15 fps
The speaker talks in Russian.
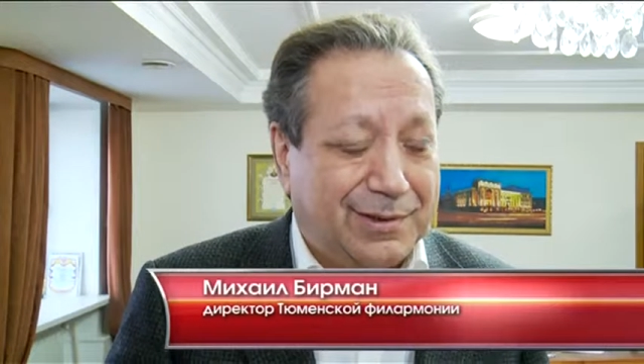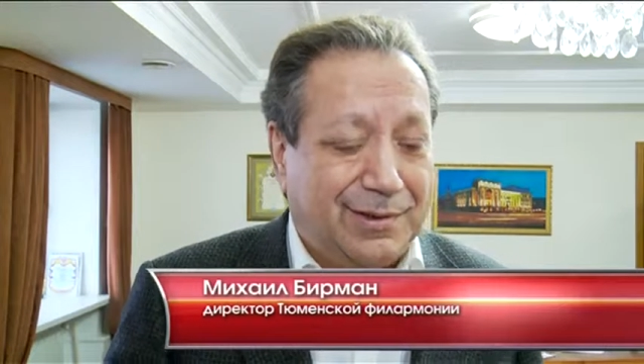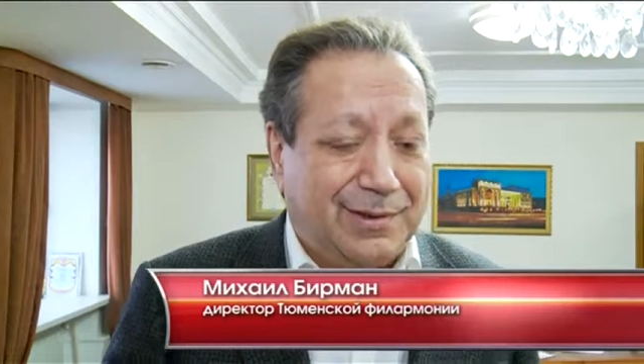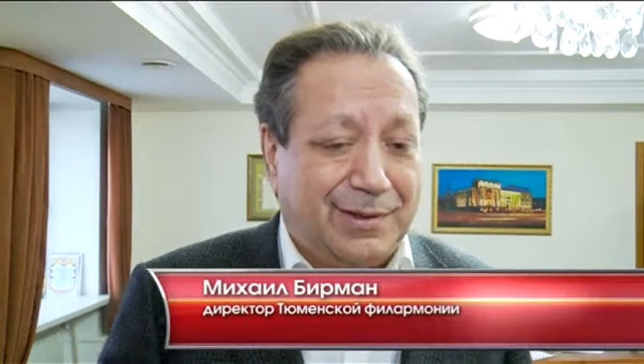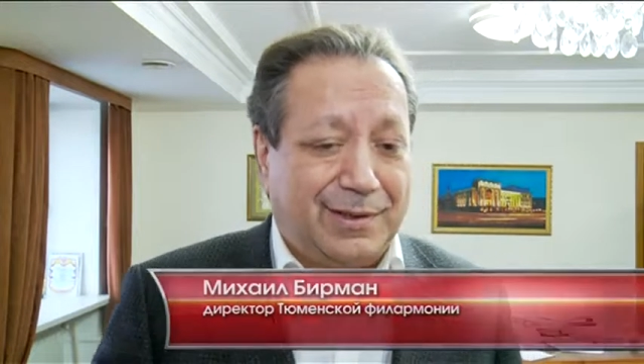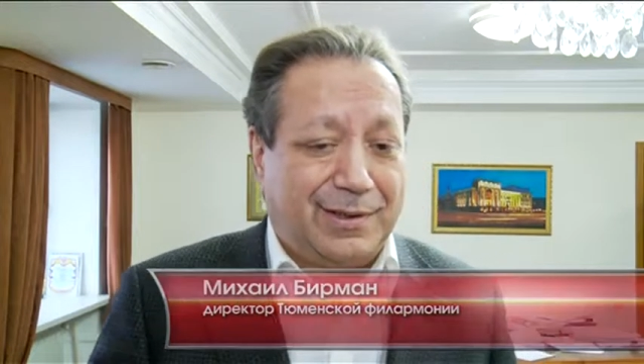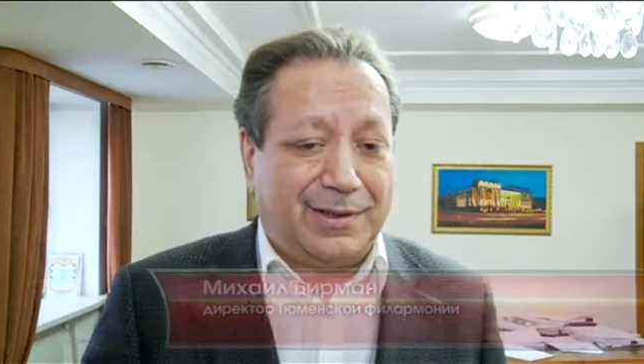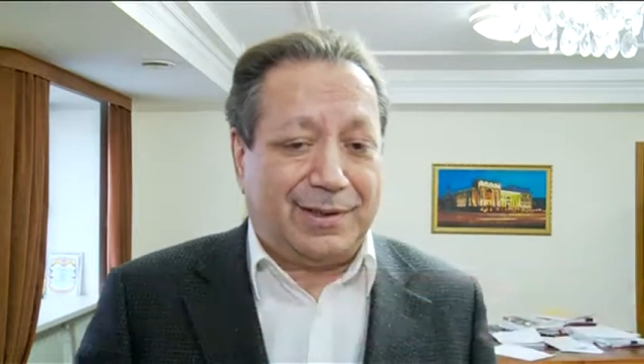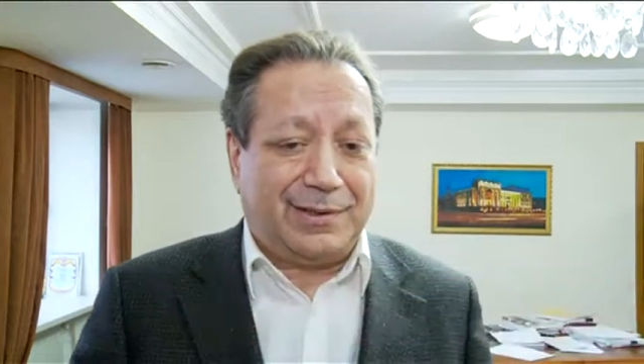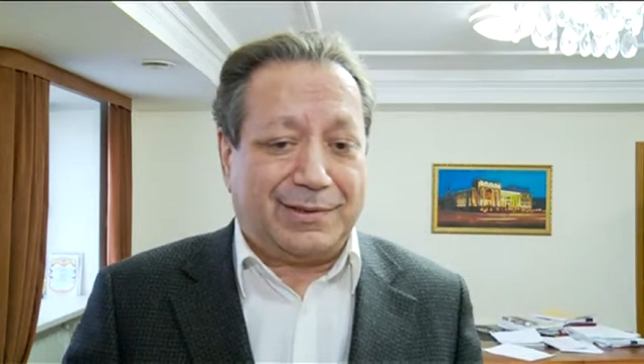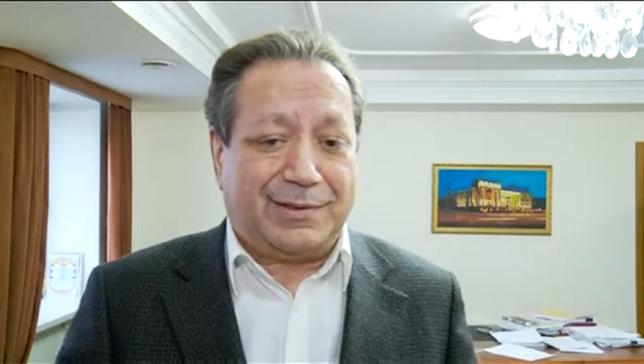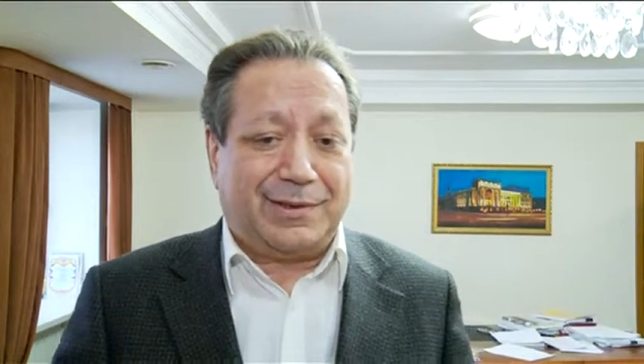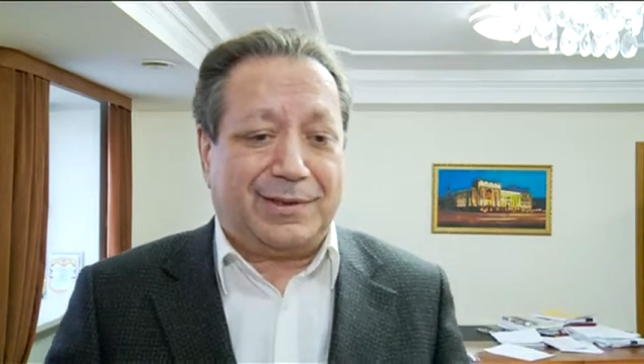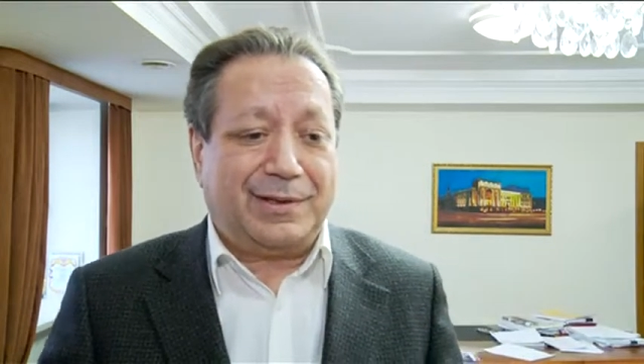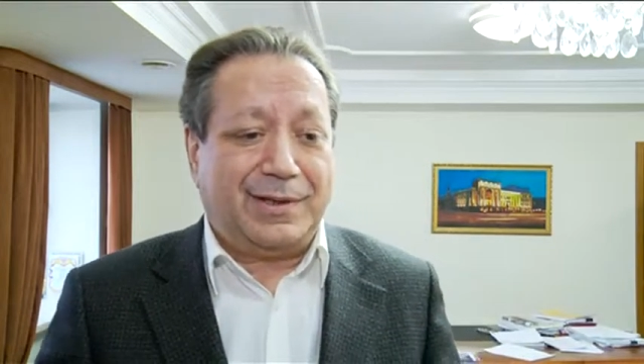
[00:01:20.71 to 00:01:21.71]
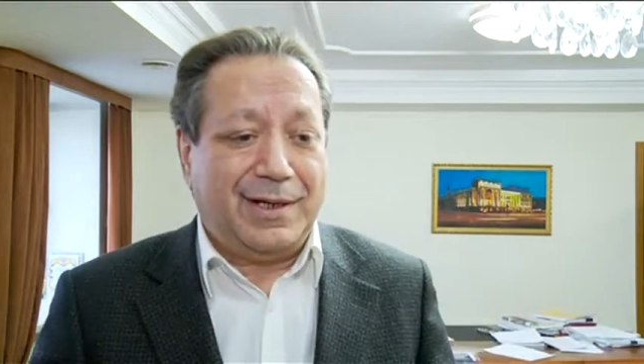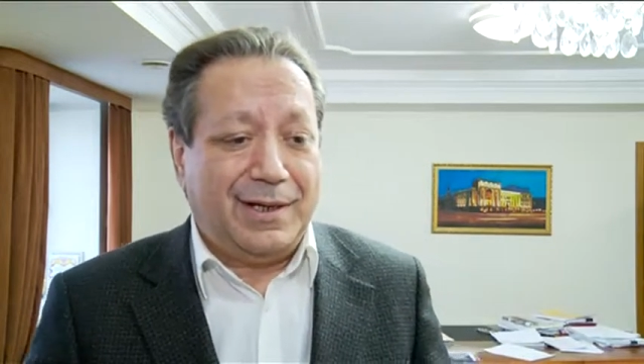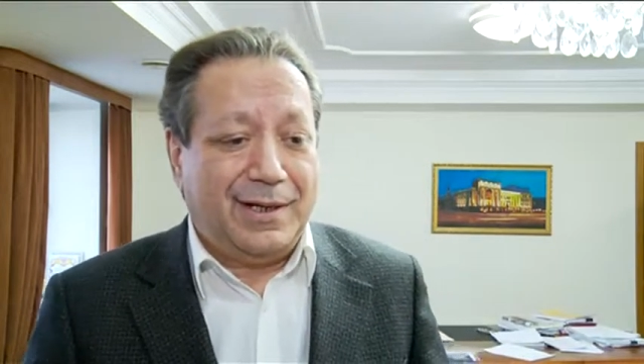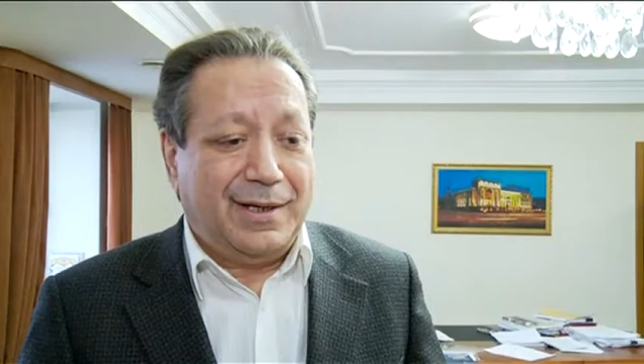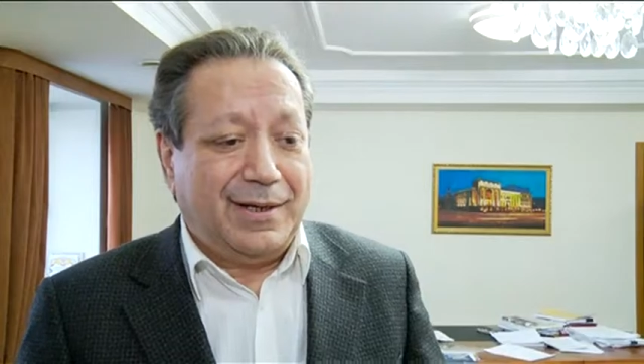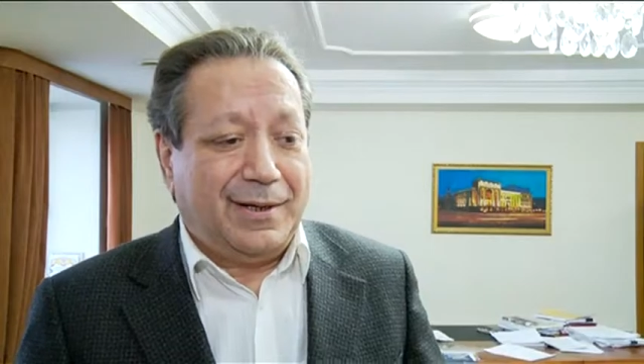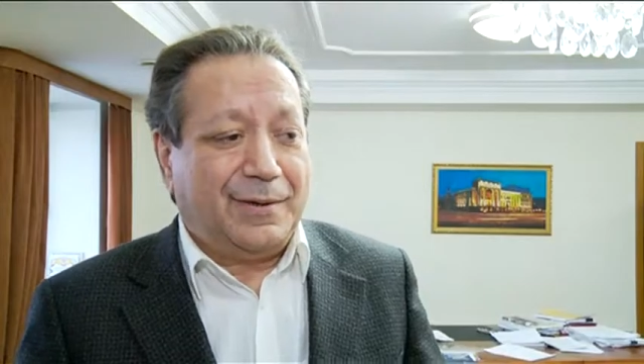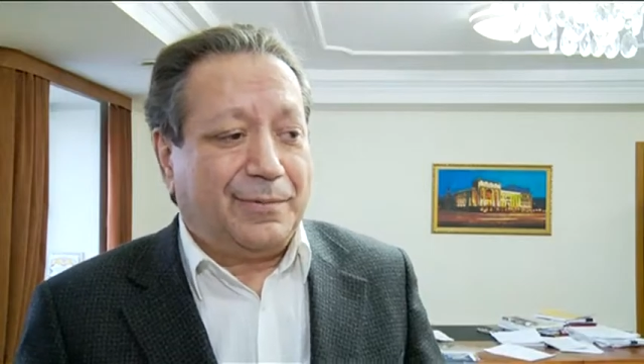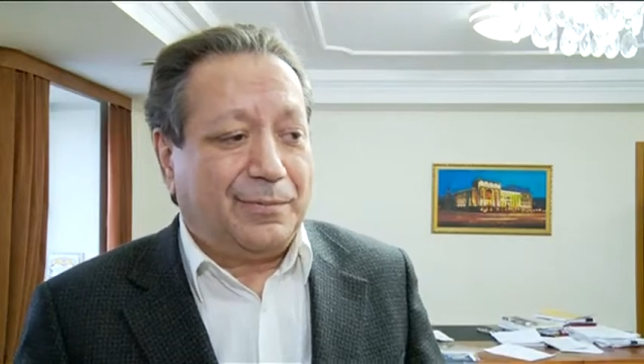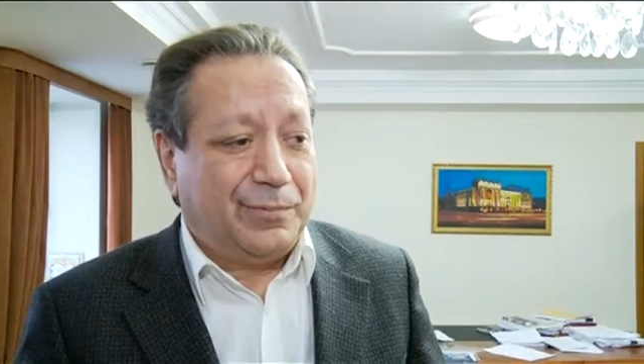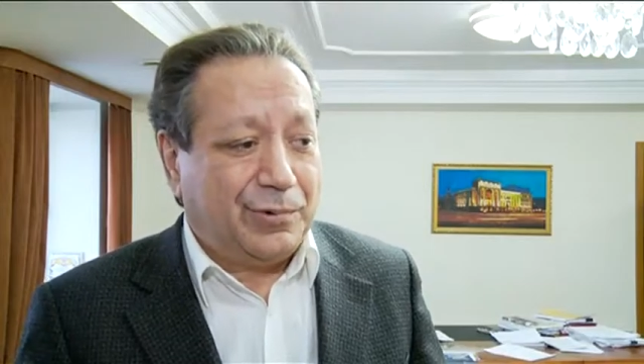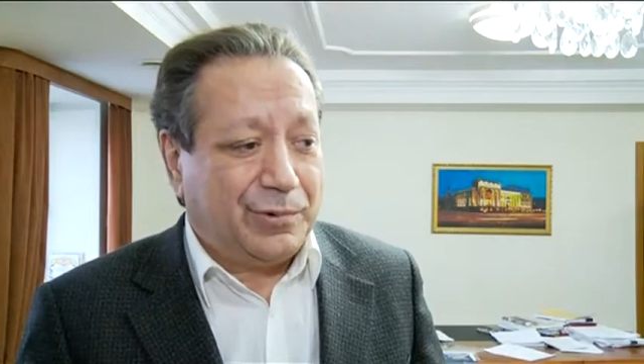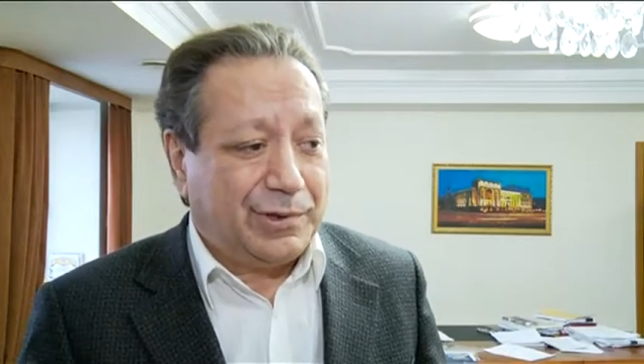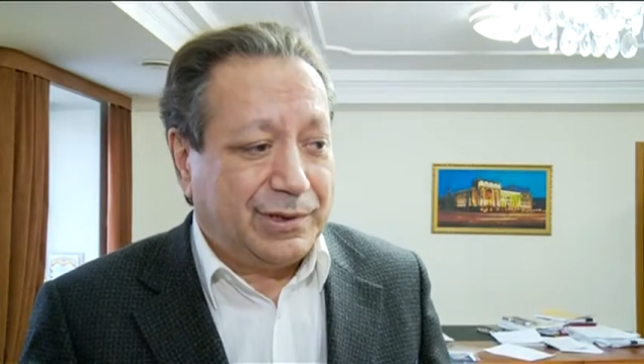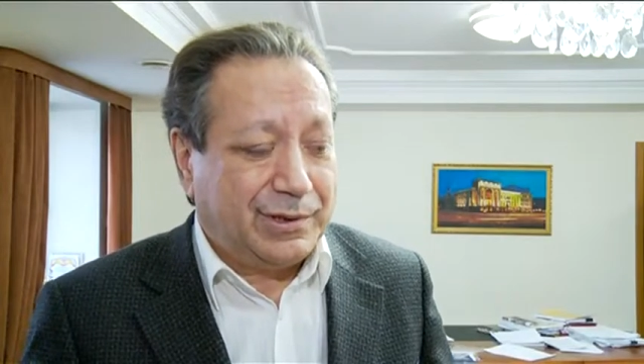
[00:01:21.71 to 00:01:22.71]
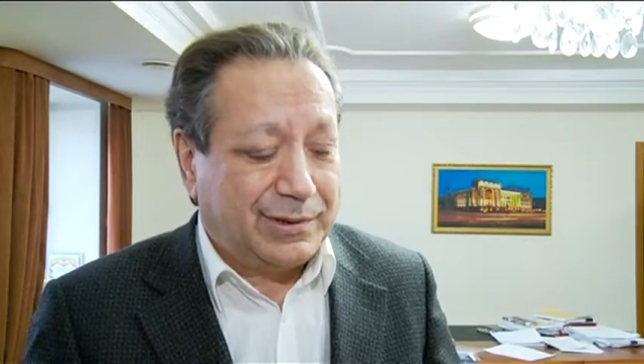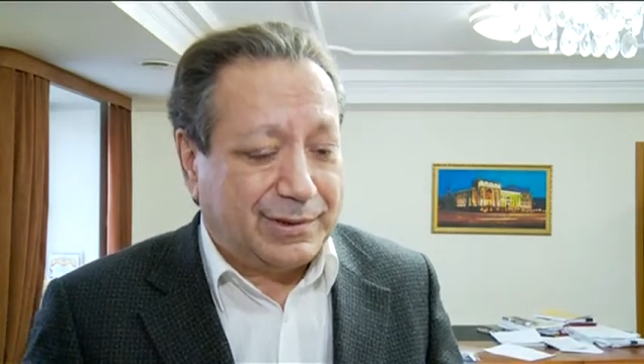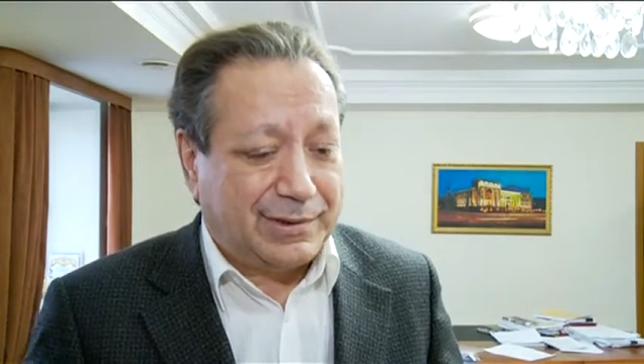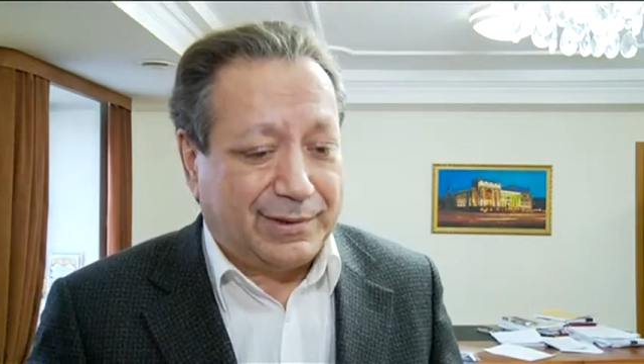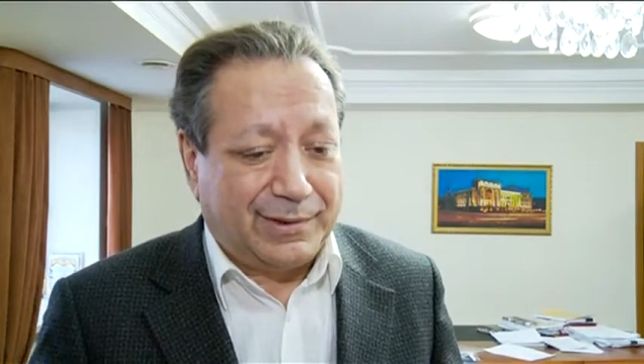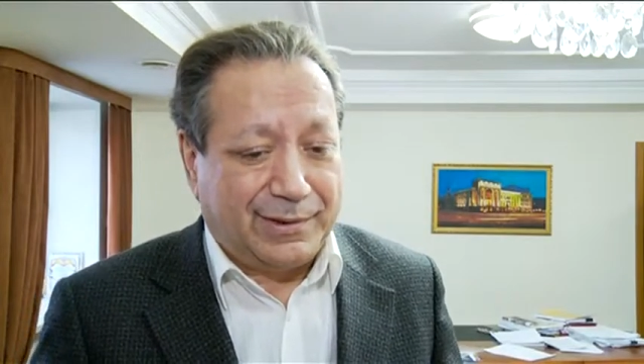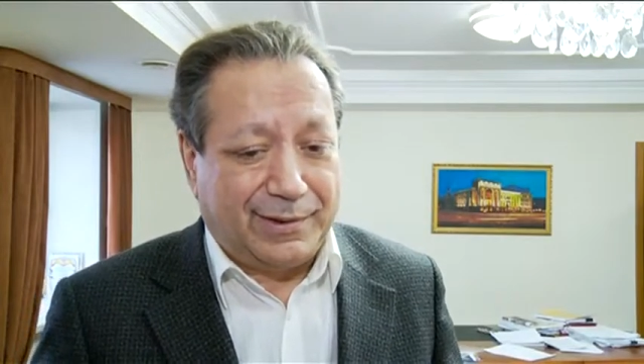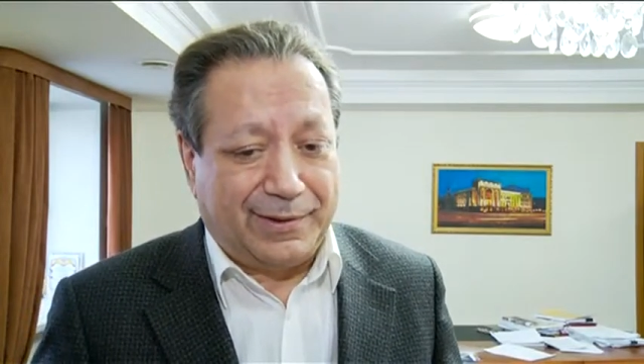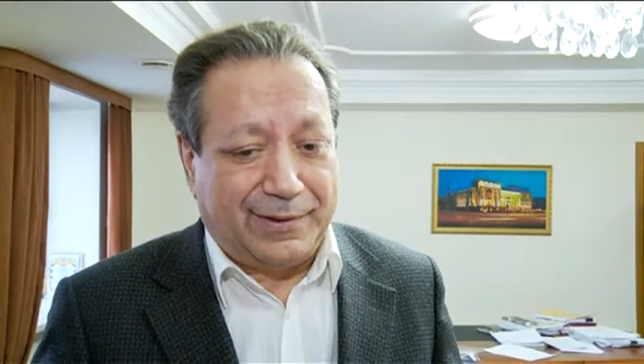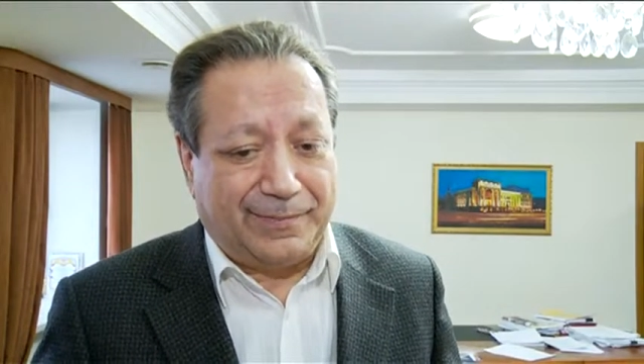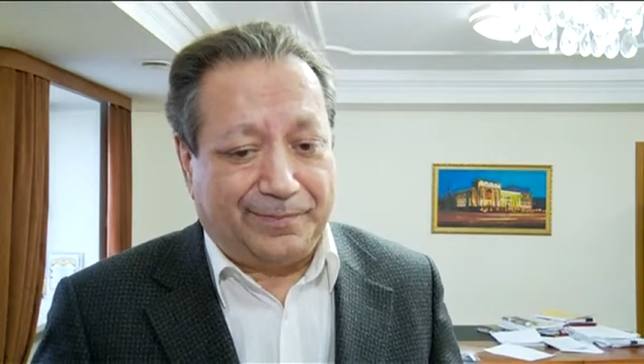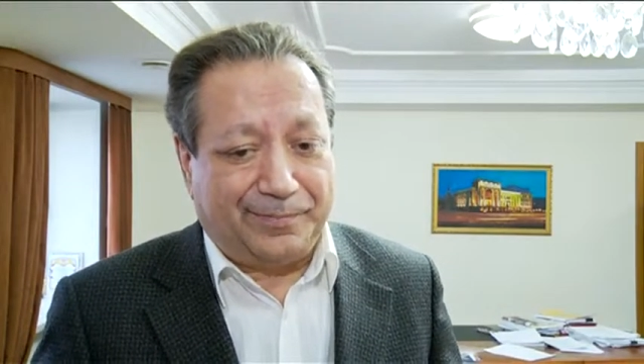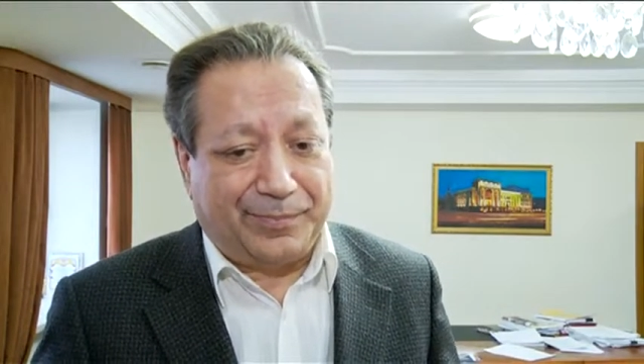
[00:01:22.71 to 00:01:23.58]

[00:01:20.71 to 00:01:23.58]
и оркестр будет, э,